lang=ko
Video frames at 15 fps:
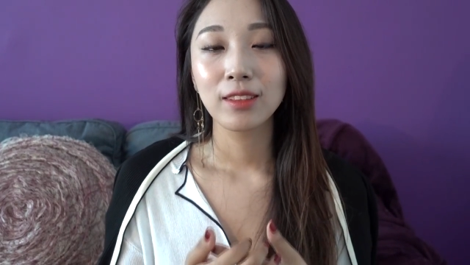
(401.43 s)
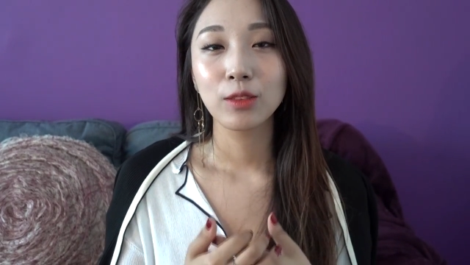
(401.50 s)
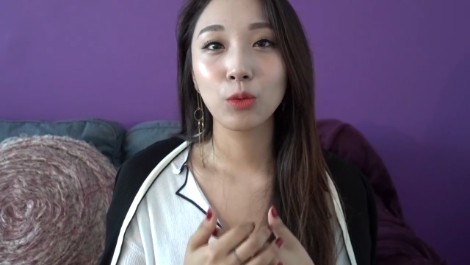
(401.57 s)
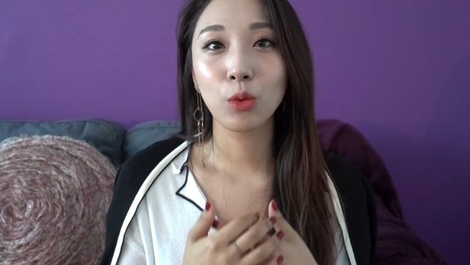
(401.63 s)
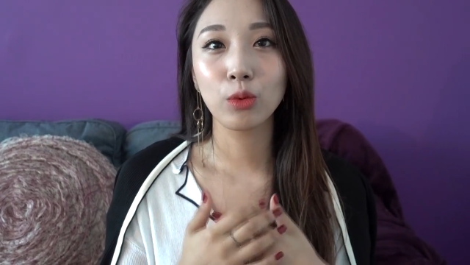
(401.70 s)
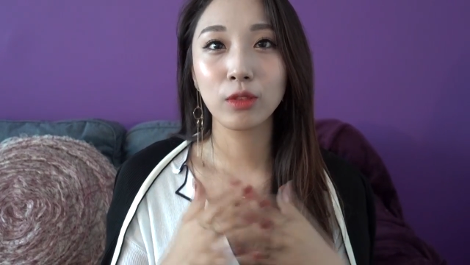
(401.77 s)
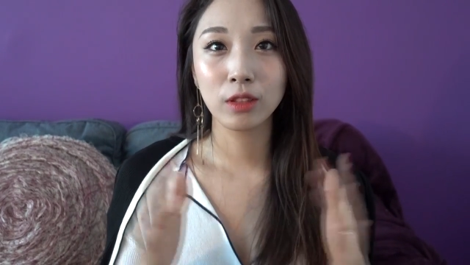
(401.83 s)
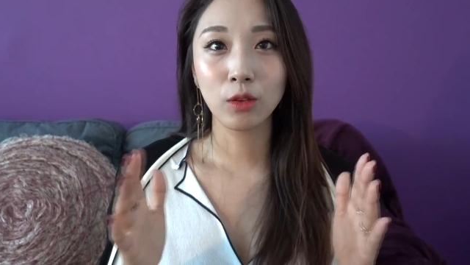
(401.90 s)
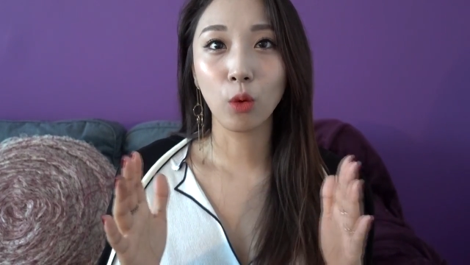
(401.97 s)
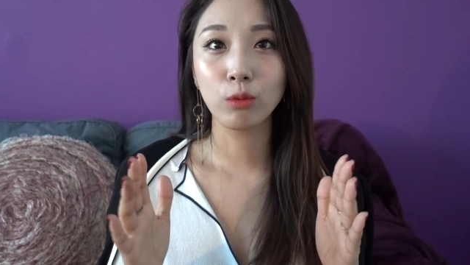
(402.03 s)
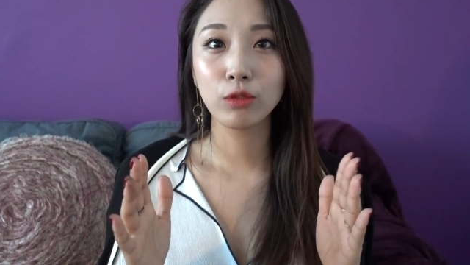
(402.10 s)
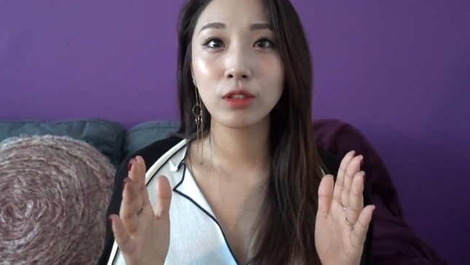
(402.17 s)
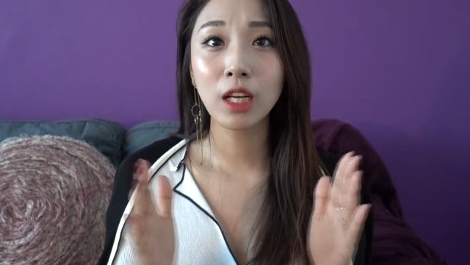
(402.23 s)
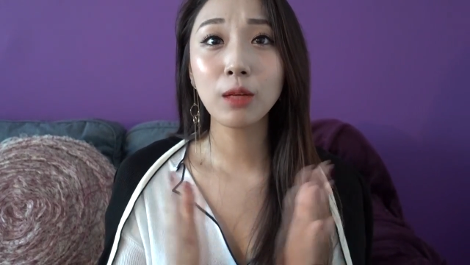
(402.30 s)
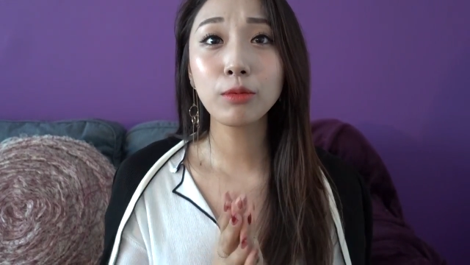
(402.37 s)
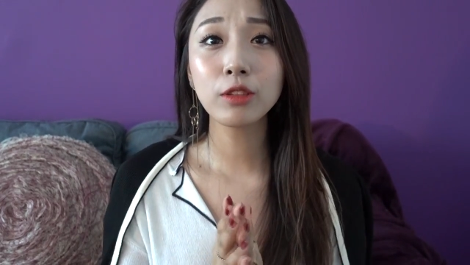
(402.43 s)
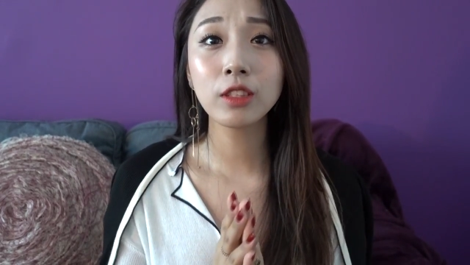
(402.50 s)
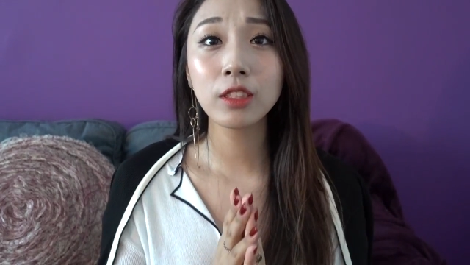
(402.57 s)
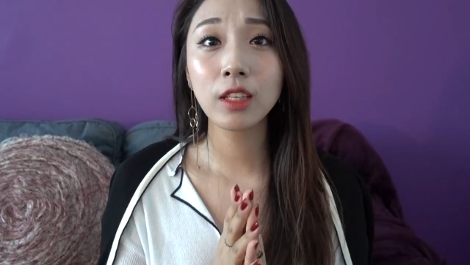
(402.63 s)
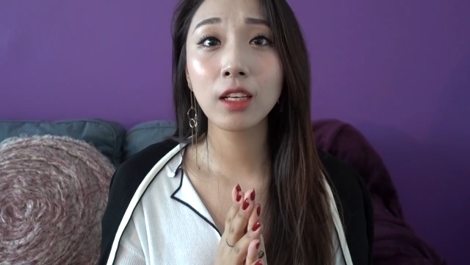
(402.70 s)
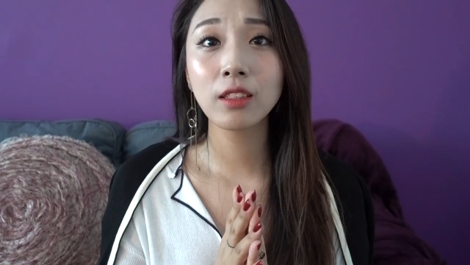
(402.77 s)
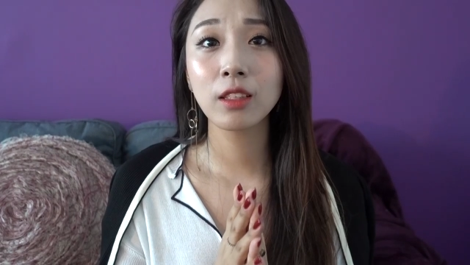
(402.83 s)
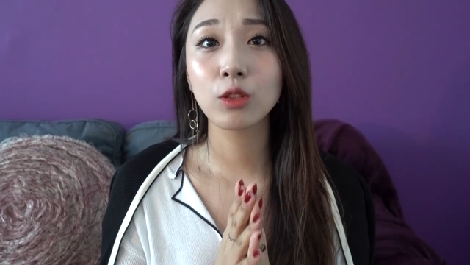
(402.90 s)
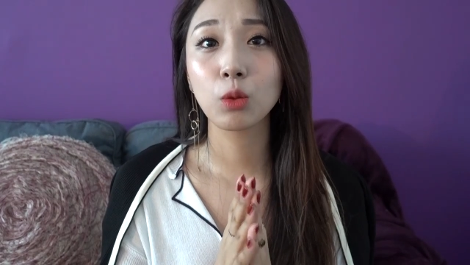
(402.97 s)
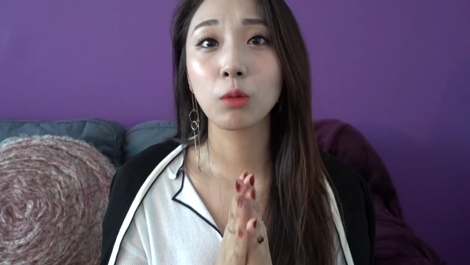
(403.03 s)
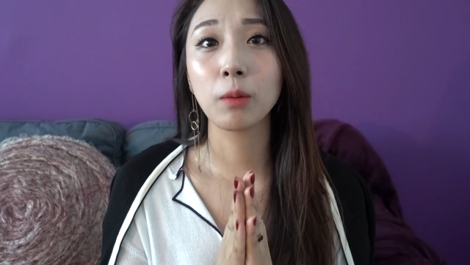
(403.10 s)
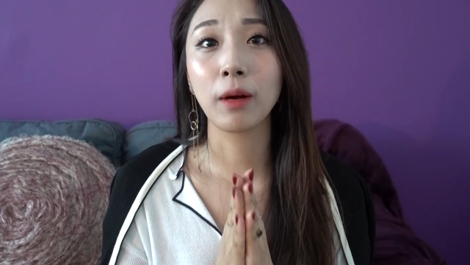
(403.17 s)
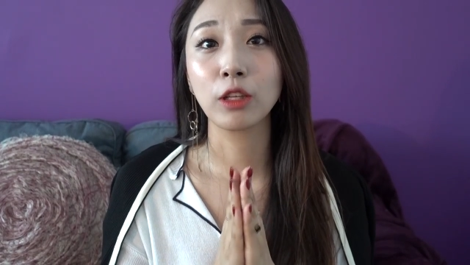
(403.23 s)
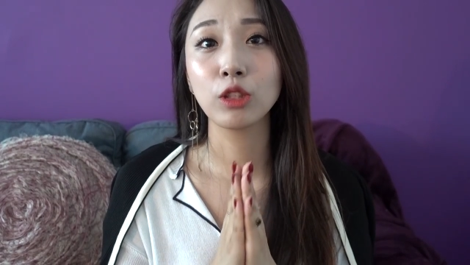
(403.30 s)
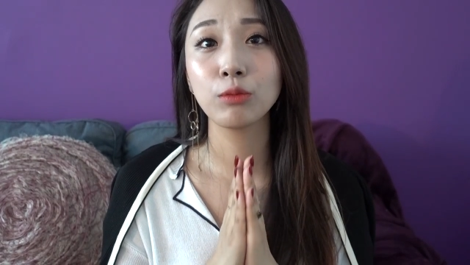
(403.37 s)
또 이 너무 짧은 시간에 정말
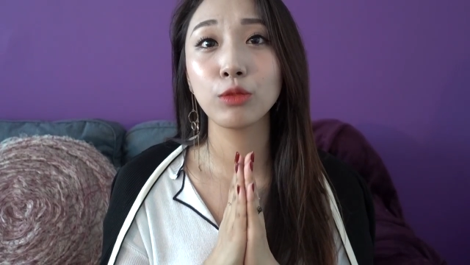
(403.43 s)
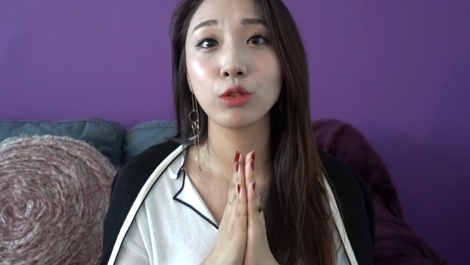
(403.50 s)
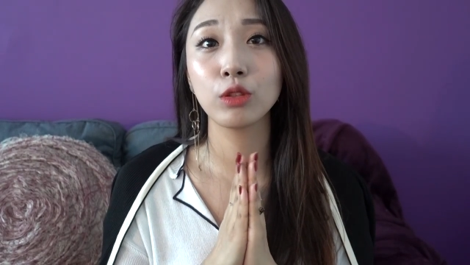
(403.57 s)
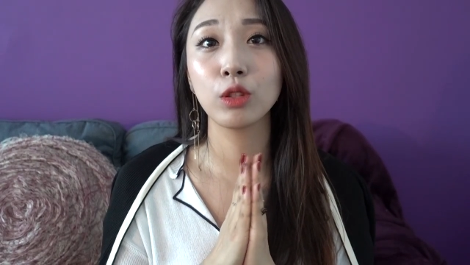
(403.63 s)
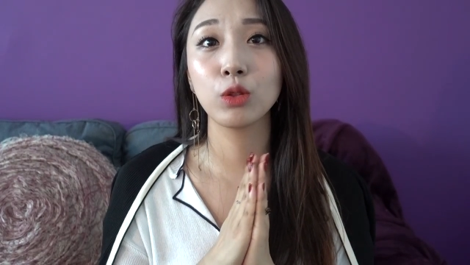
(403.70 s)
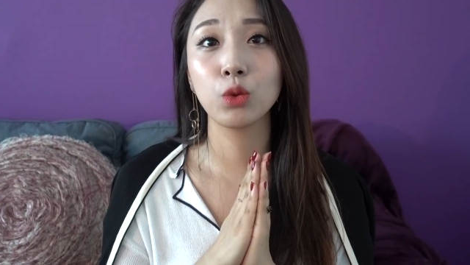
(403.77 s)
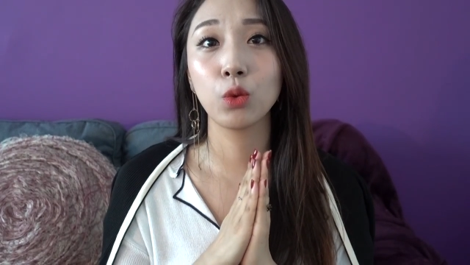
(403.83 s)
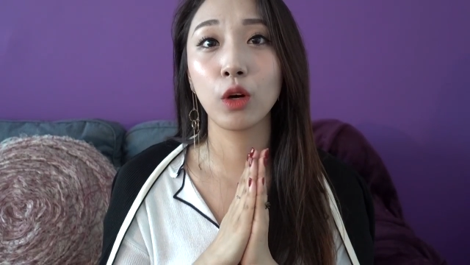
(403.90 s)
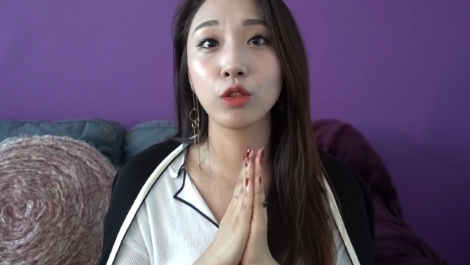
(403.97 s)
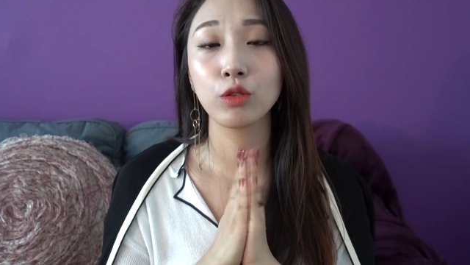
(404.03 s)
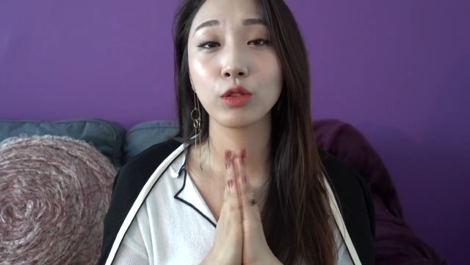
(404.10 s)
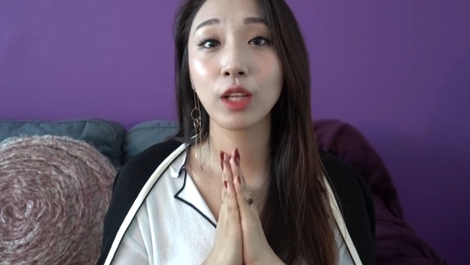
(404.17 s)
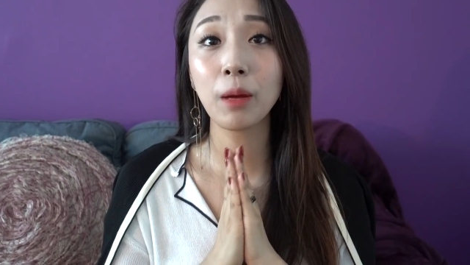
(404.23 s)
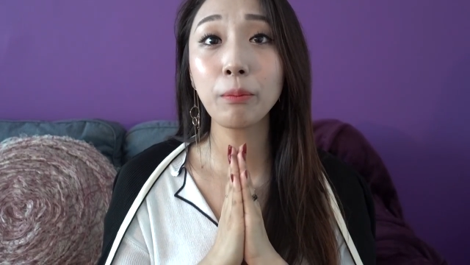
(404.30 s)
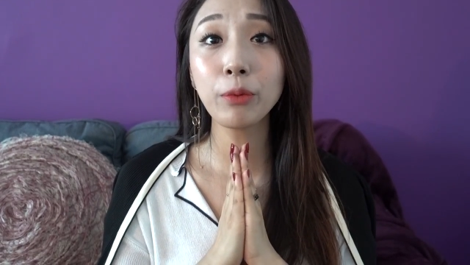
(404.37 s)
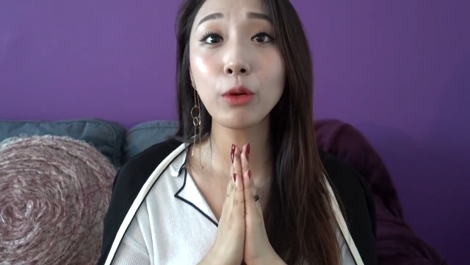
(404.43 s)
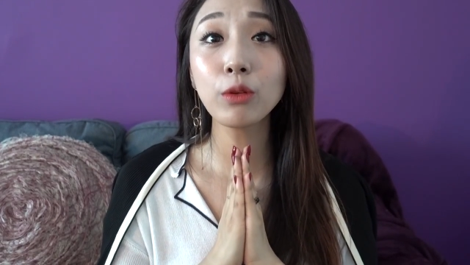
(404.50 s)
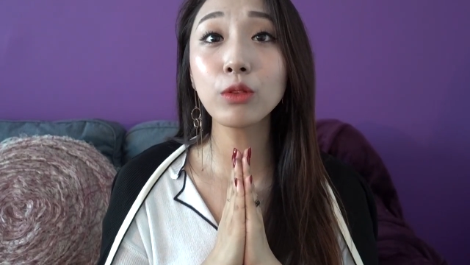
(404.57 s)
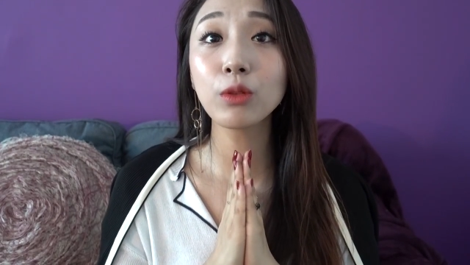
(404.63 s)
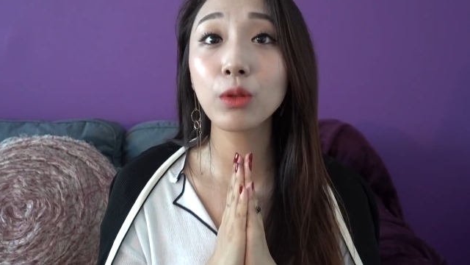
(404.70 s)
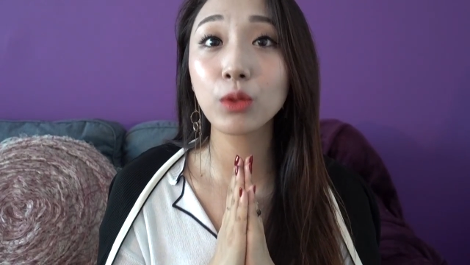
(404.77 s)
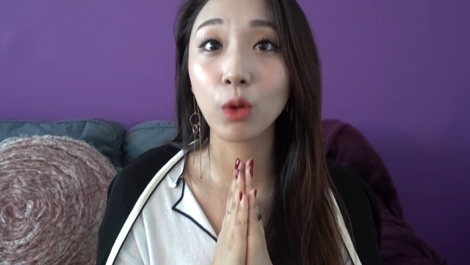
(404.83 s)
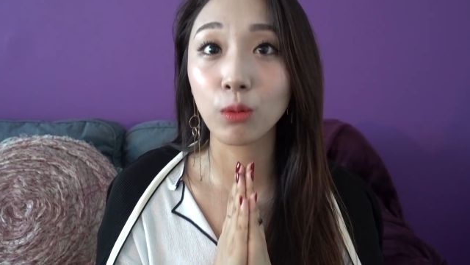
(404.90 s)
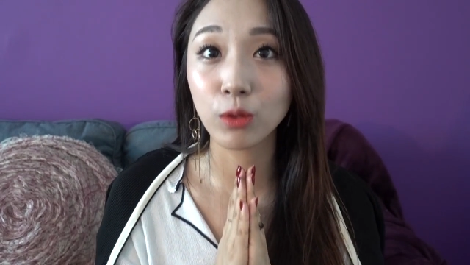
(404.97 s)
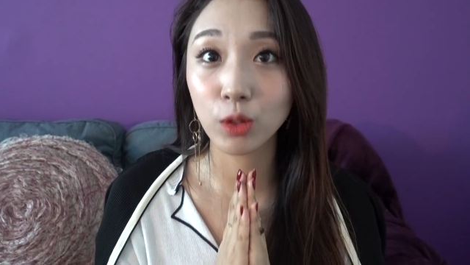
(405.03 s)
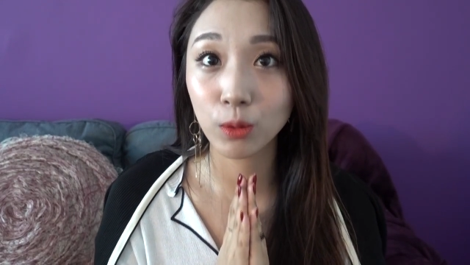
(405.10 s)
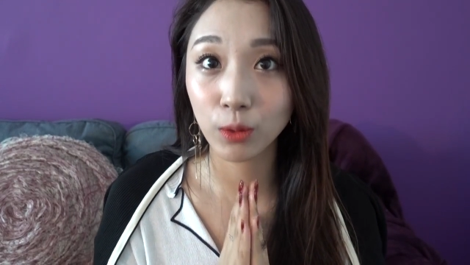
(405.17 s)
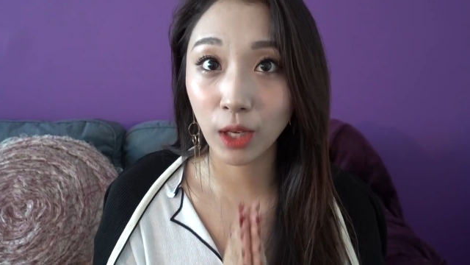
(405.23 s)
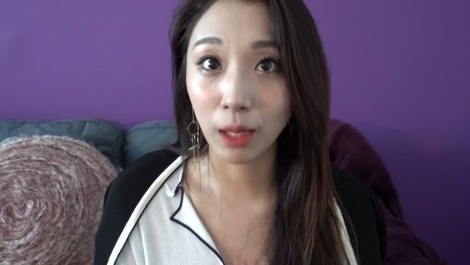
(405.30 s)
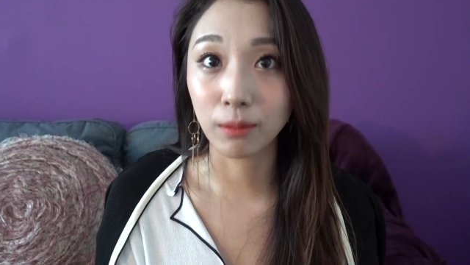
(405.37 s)
많은 분들이 좋아해주셔서 한편으로는
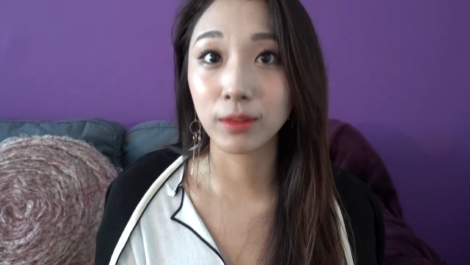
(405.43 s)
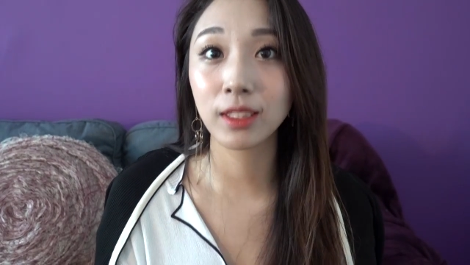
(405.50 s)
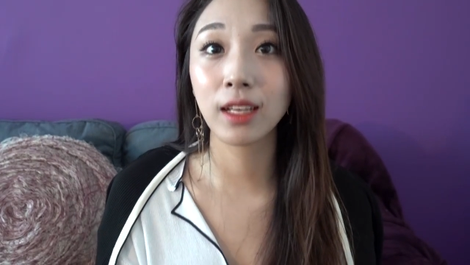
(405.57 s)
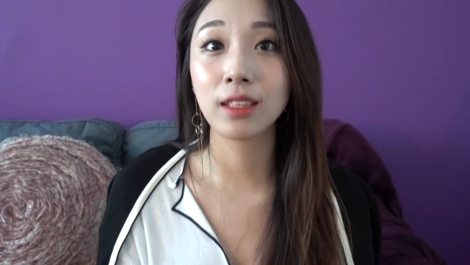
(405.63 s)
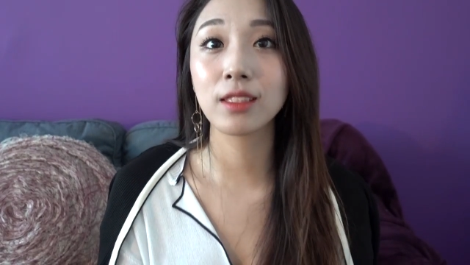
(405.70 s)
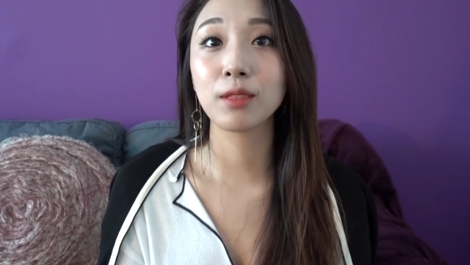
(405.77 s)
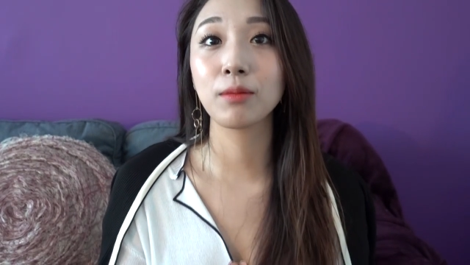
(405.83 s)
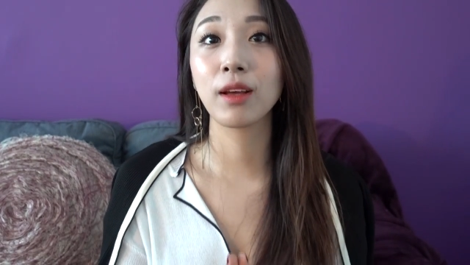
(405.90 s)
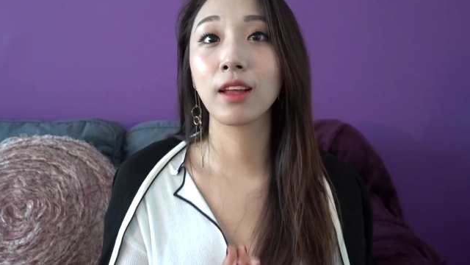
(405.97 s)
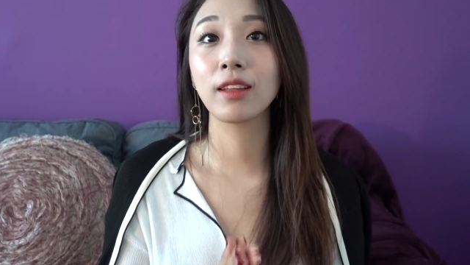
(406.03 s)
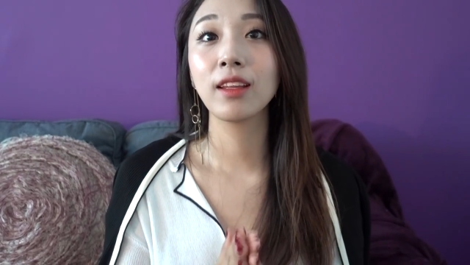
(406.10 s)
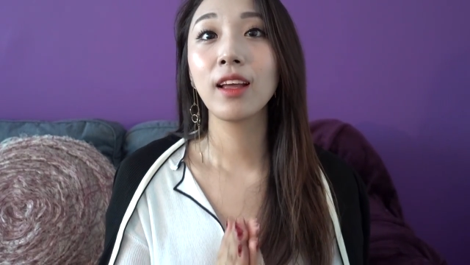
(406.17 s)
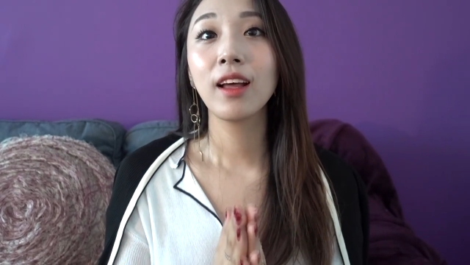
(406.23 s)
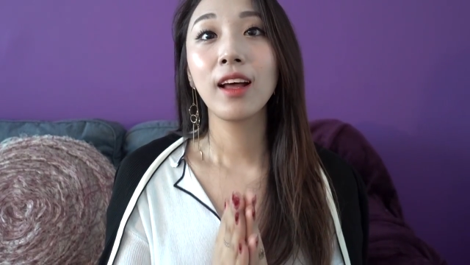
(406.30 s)
너무너무 감사하지만